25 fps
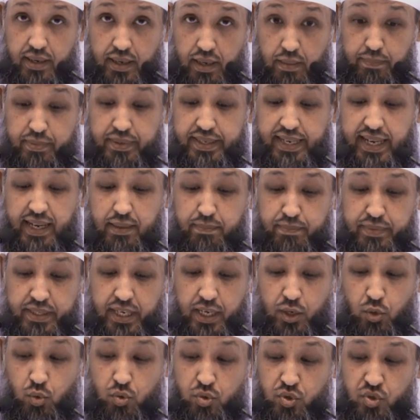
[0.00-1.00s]
ابن عبد
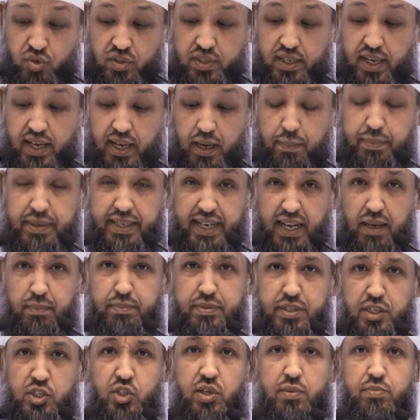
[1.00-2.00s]
العزى ابن
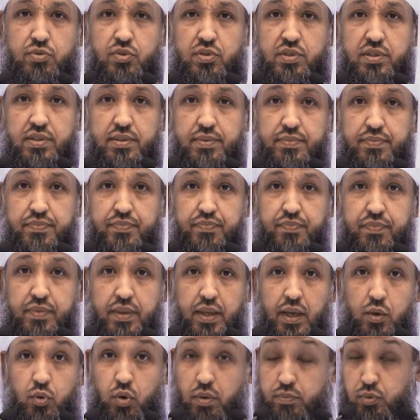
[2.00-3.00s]
عبد شمس
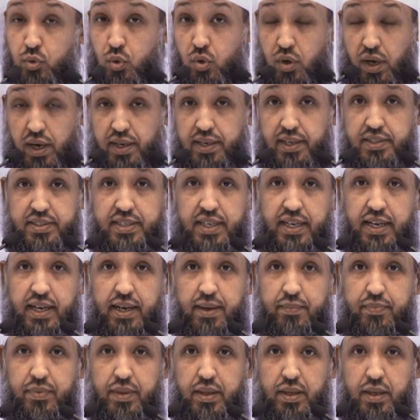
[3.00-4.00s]
وابن
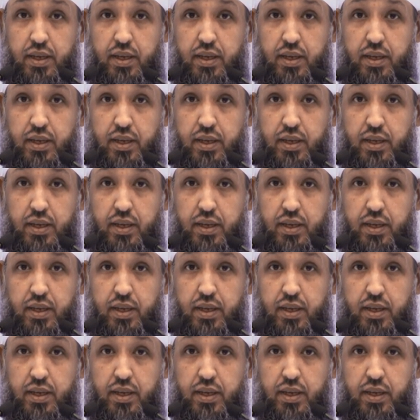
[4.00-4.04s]
خالتها